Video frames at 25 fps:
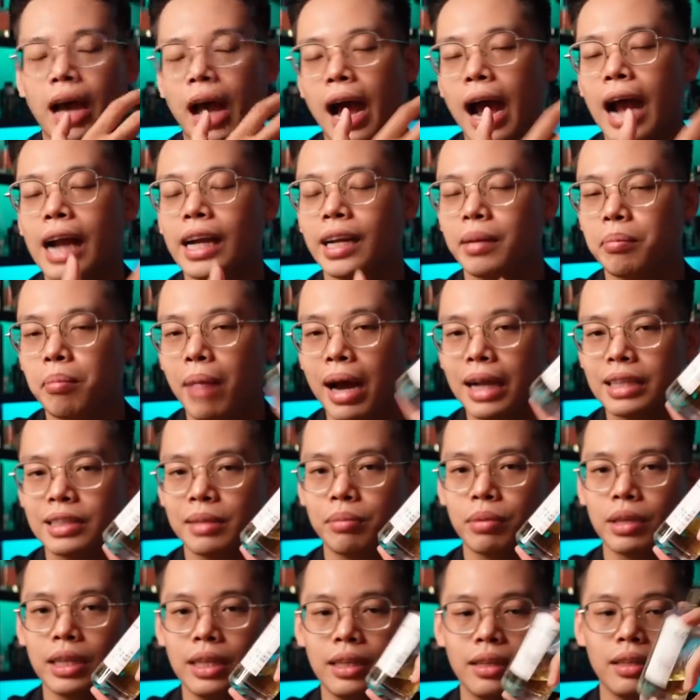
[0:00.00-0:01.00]
2 đến
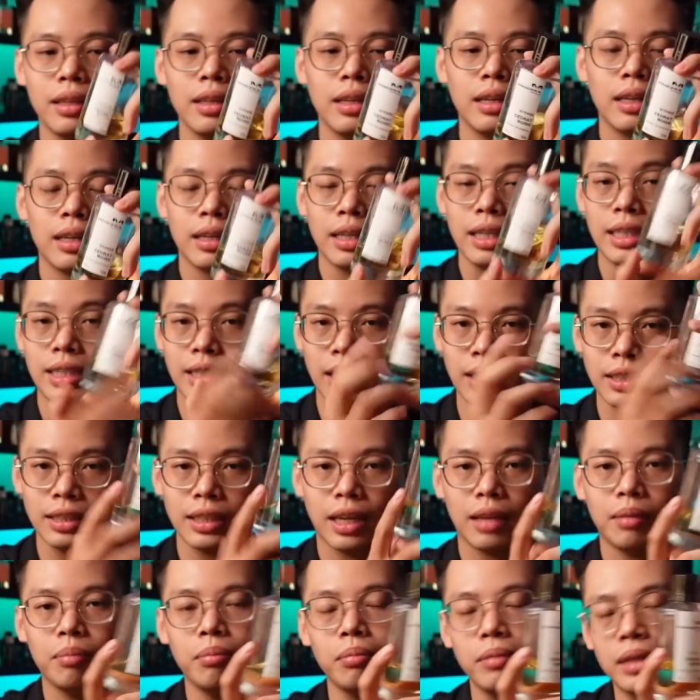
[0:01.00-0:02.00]
300 nghìn thì chắc
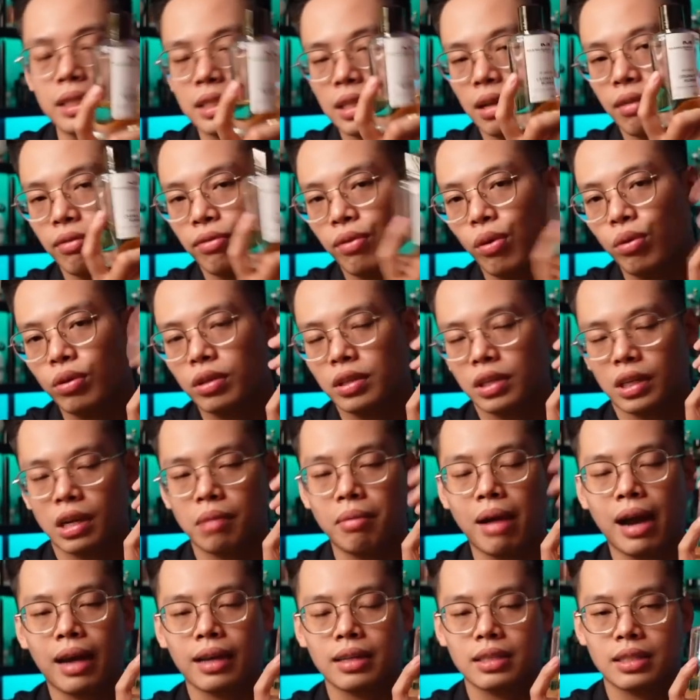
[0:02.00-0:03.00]
chắn mình sẽ vote cho
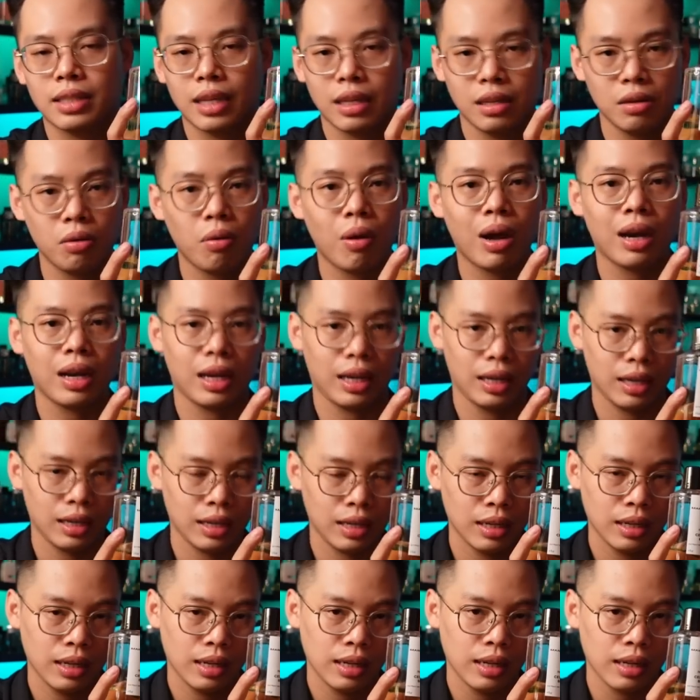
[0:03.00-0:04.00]
các bạn chai nước hoa này
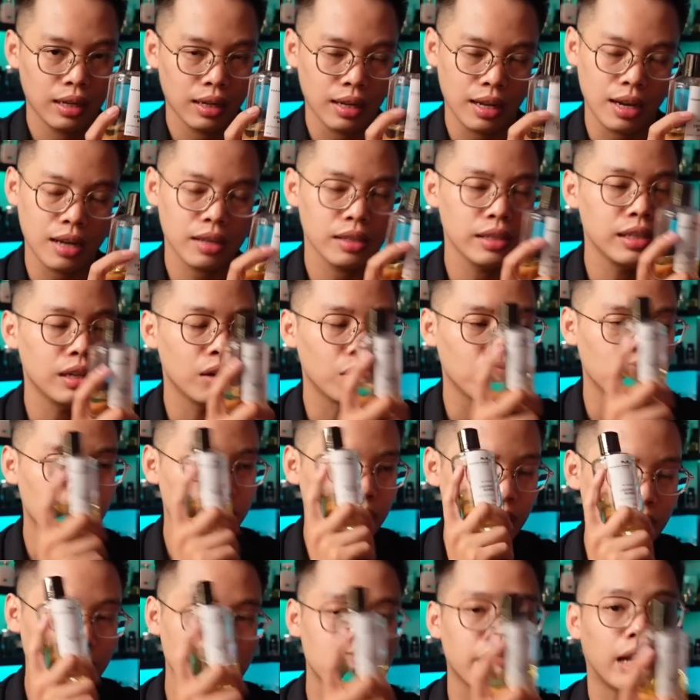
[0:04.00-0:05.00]
đấy là điều
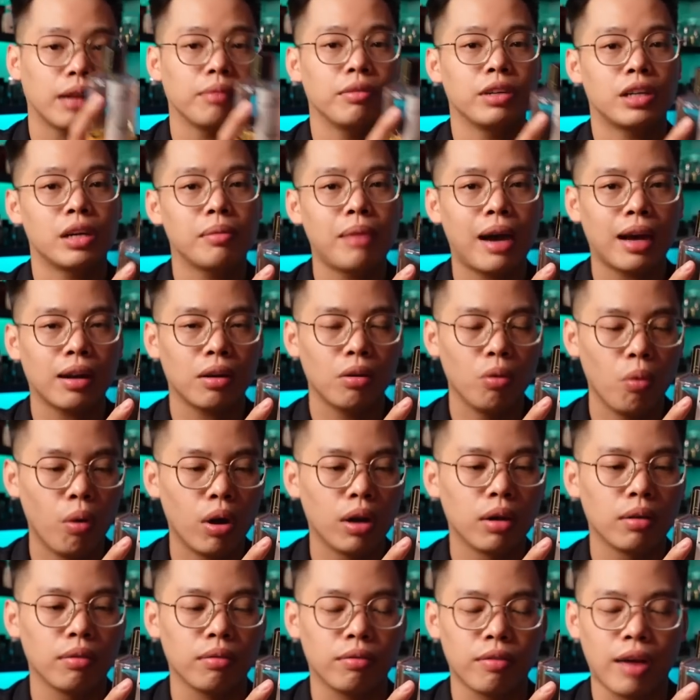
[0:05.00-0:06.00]
chắc chắn với các bạn
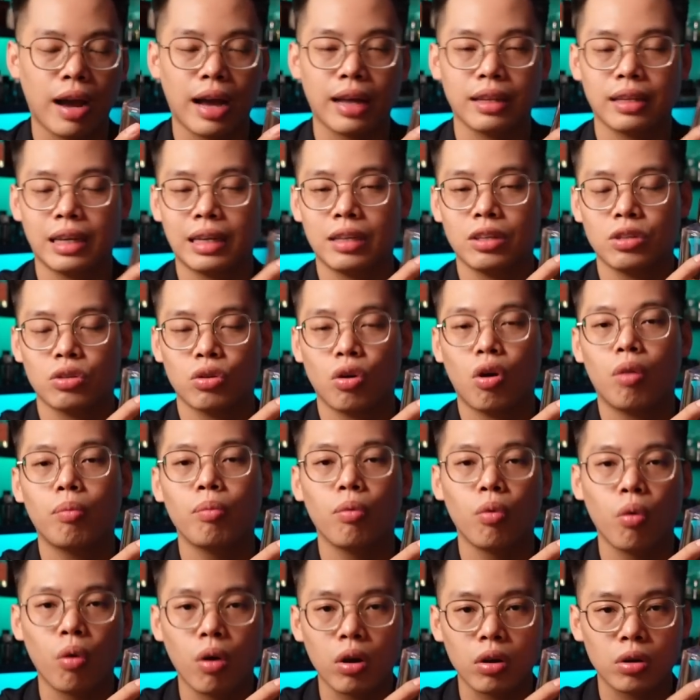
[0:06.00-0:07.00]
luôn và dành cho
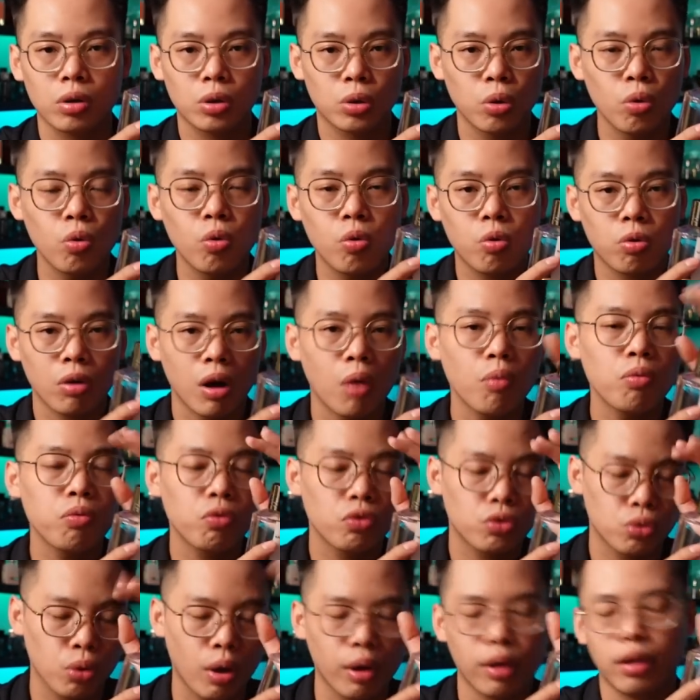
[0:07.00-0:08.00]
mùa thu
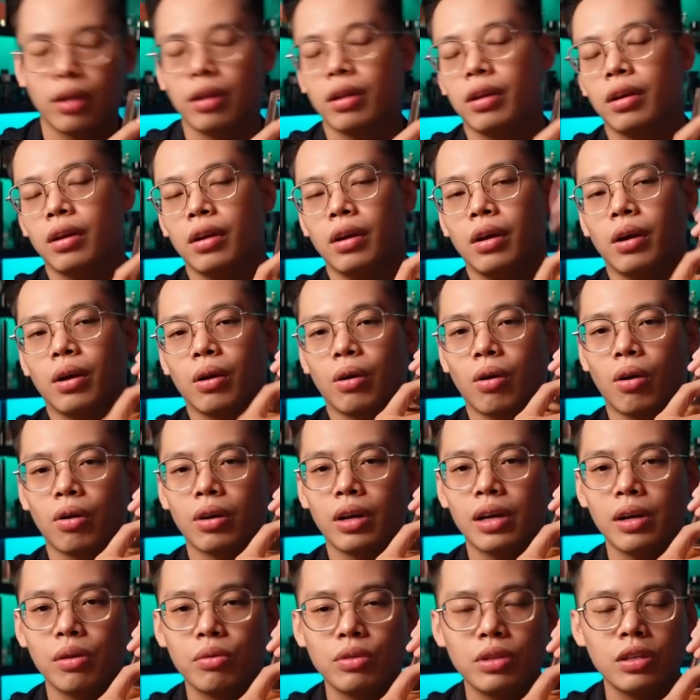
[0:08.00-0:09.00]
đông xuân
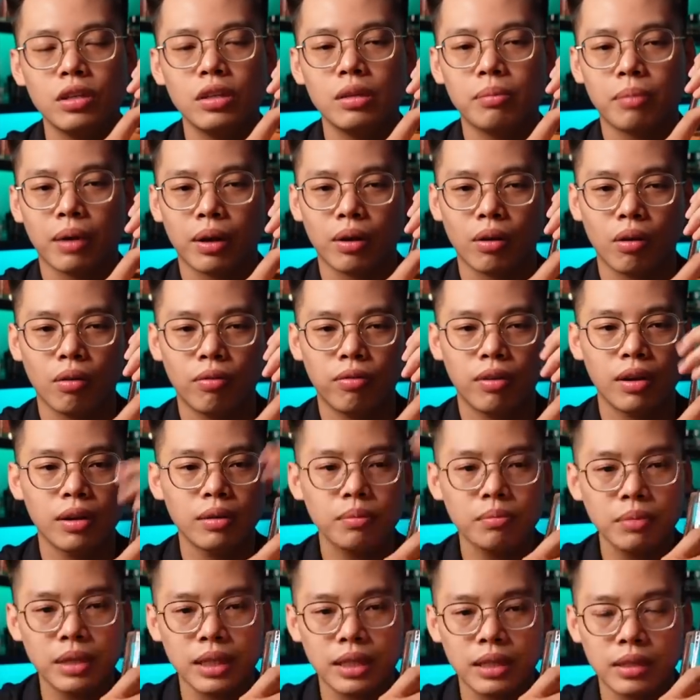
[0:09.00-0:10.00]
còn nếu như mà nó
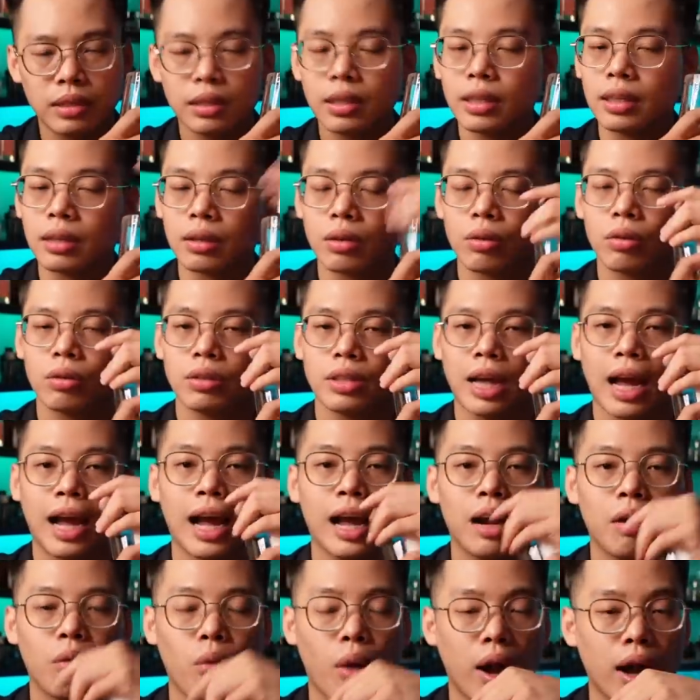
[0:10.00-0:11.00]
vẫn bị nhỉnh
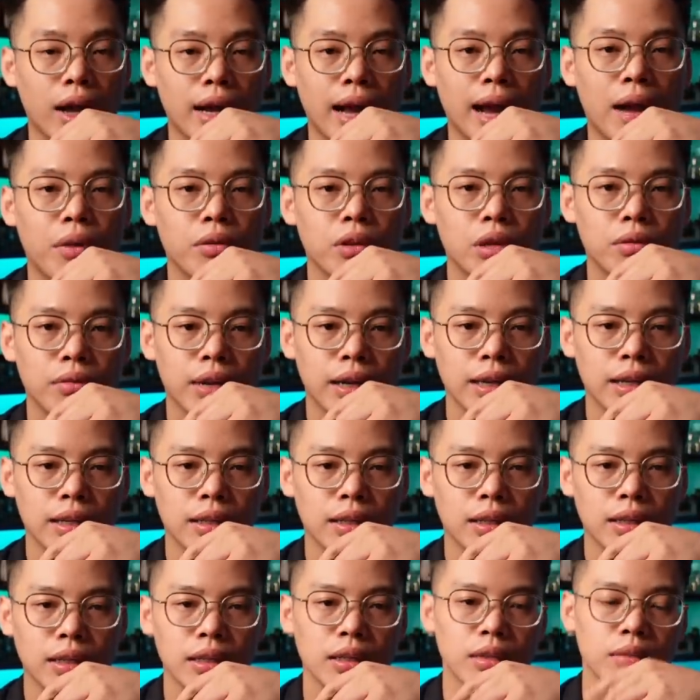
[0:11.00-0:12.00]
giá quá cao như vậy
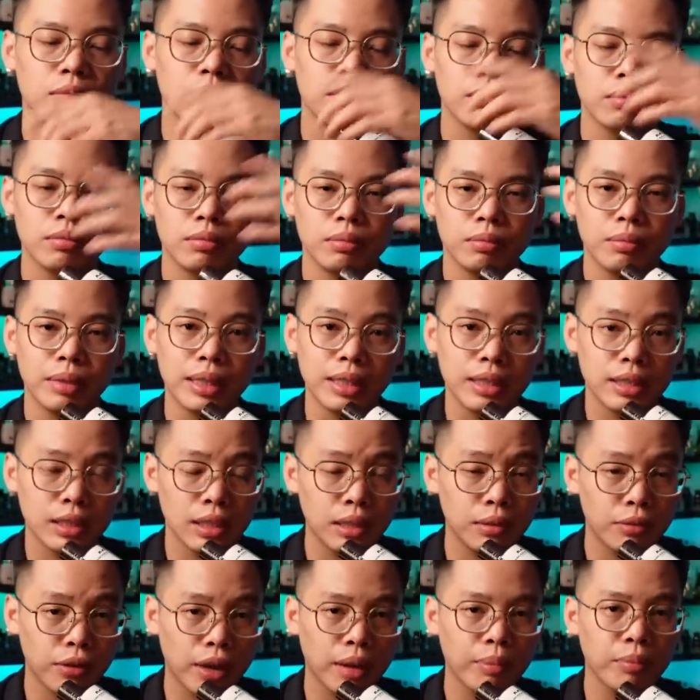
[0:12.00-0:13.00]
thì mình
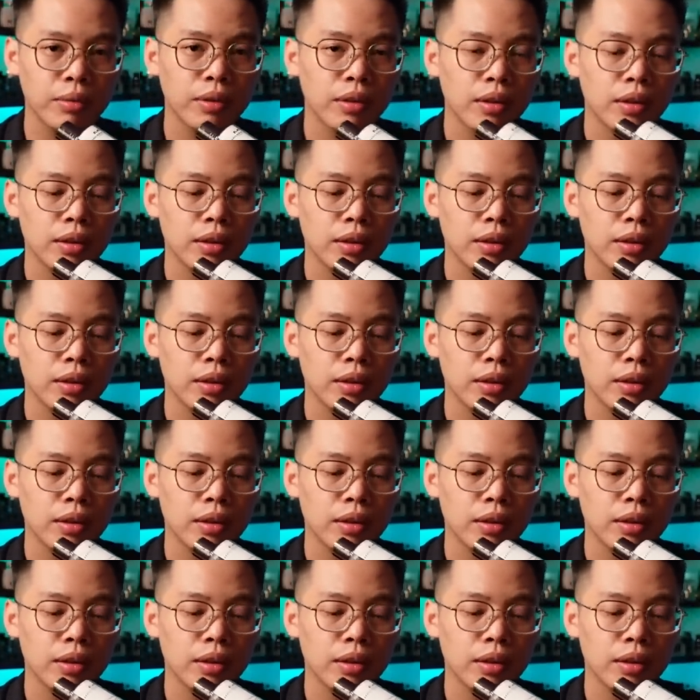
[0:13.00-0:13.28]
xin phép